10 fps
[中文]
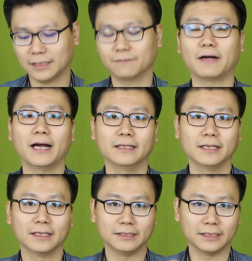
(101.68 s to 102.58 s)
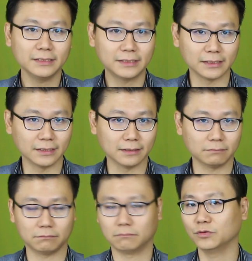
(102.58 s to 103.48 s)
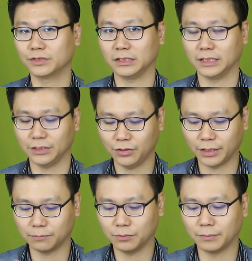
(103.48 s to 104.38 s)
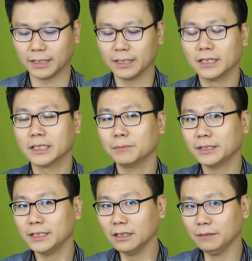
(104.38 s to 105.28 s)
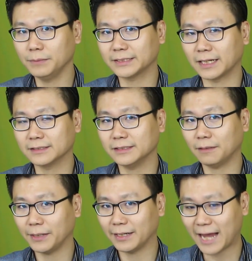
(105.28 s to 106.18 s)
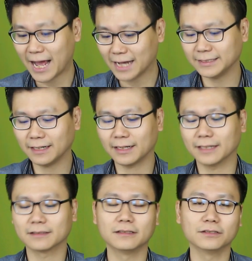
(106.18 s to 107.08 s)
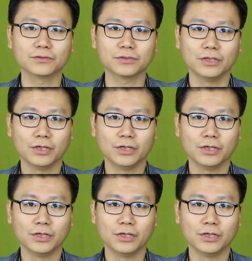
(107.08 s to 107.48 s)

个法案，引起了穆斯林议员的不满。那么第二名尝试要被拉下来的呢，就是